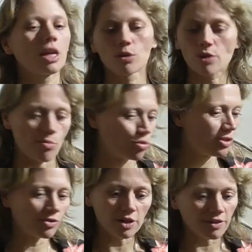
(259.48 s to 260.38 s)
et on a
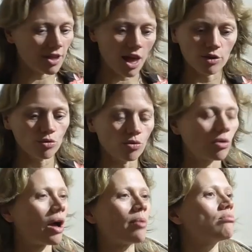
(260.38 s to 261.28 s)
modifié le scénario
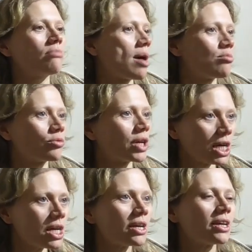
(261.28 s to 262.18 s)
à, mon
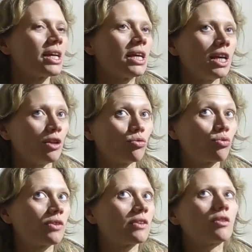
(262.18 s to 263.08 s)
gré. Et du
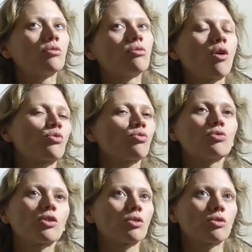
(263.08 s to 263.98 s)
coup, c'était une
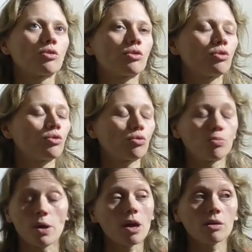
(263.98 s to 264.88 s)
rencontre euh,
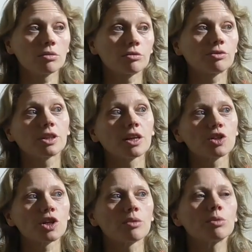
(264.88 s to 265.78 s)
super, en fait,
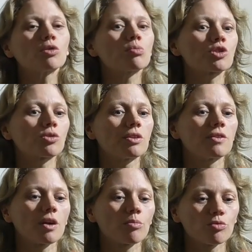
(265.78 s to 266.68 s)
avec Jérémy, que moi je
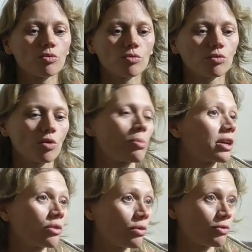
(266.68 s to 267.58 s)
connaissais un peu comme
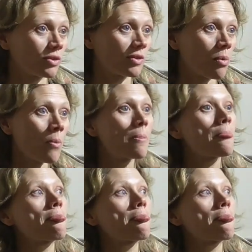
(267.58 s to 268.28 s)
acteur, forcément.